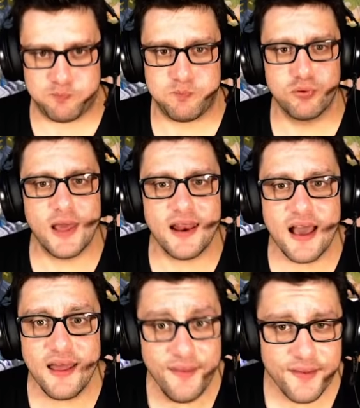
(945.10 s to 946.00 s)
Bu ne
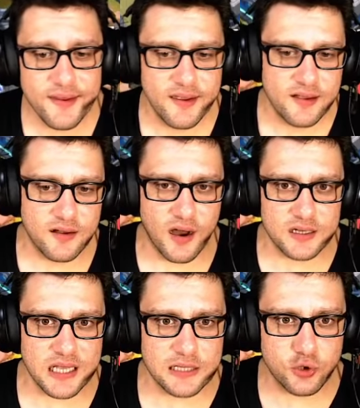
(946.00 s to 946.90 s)
lan?
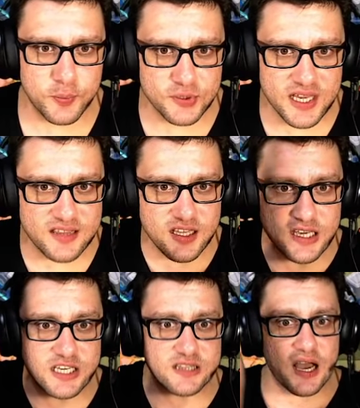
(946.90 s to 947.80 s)
Kartal topu da indi.
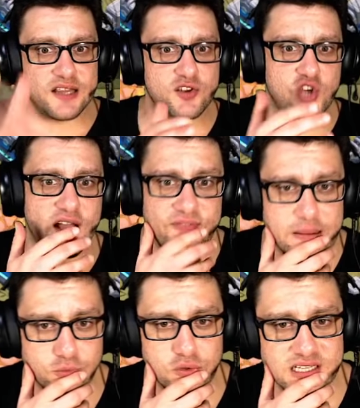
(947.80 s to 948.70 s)
iki tane
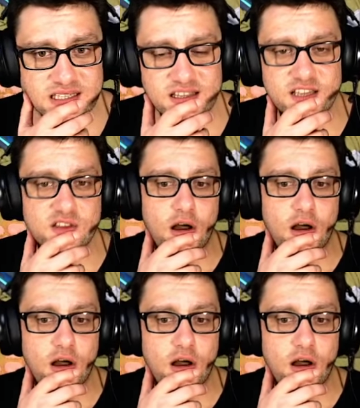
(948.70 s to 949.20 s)
cehennem kulesi de indi.